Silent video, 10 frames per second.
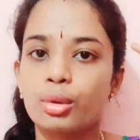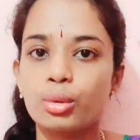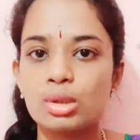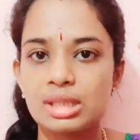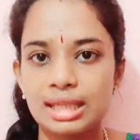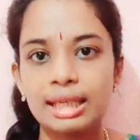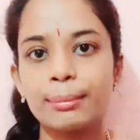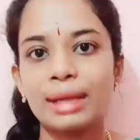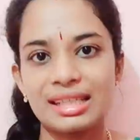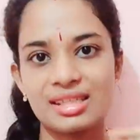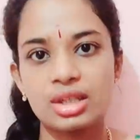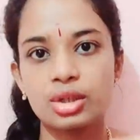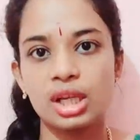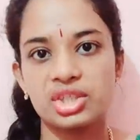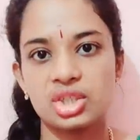రూట్స్కి బ్లడ్
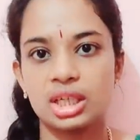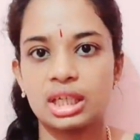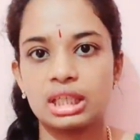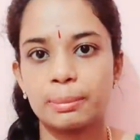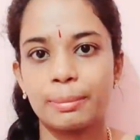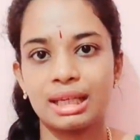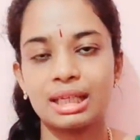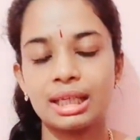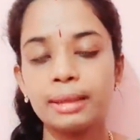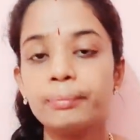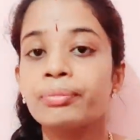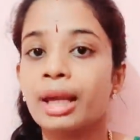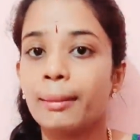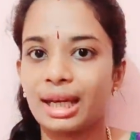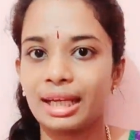సర్క్యులేషన్ అనేది పెరిగి
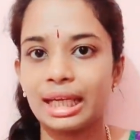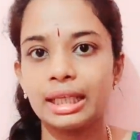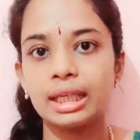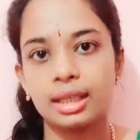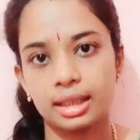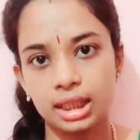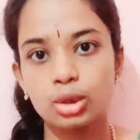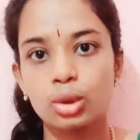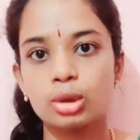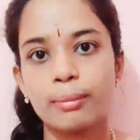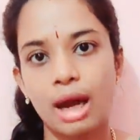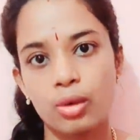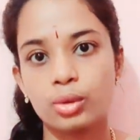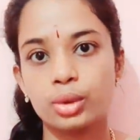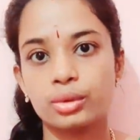మన హెయిర్ అనేది గ్రోత్
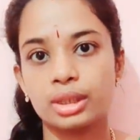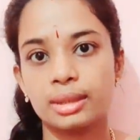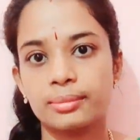బాగుంటుంది